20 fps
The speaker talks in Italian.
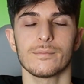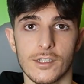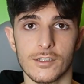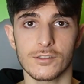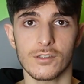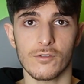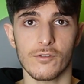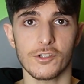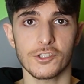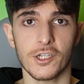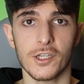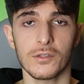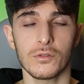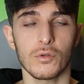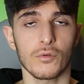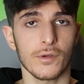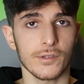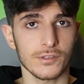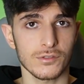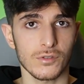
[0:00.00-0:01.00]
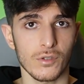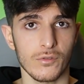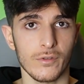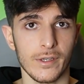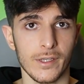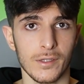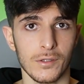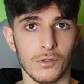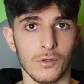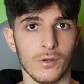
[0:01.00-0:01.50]
Se sto facendo questo
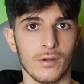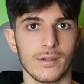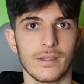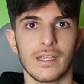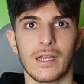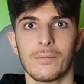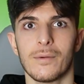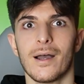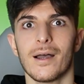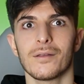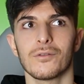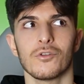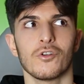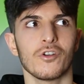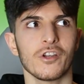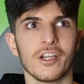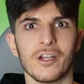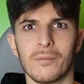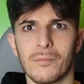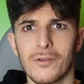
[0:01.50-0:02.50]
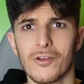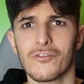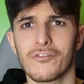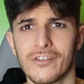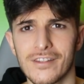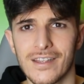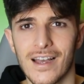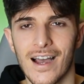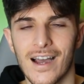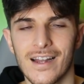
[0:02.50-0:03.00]
video chiamato il il mio
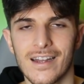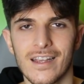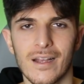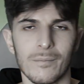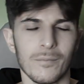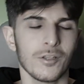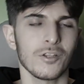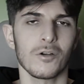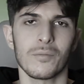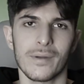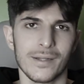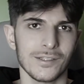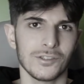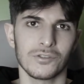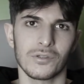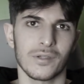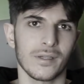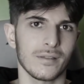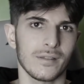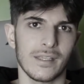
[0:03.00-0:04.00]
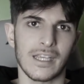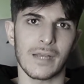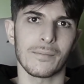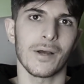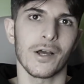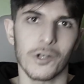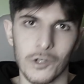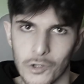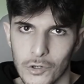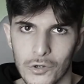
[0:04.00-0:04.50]
finale, almeno penso di
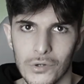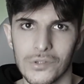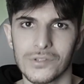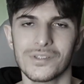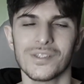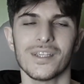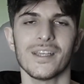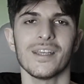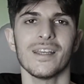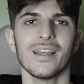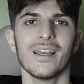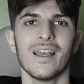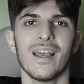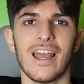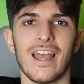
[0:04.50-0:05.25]
chiamarlo così,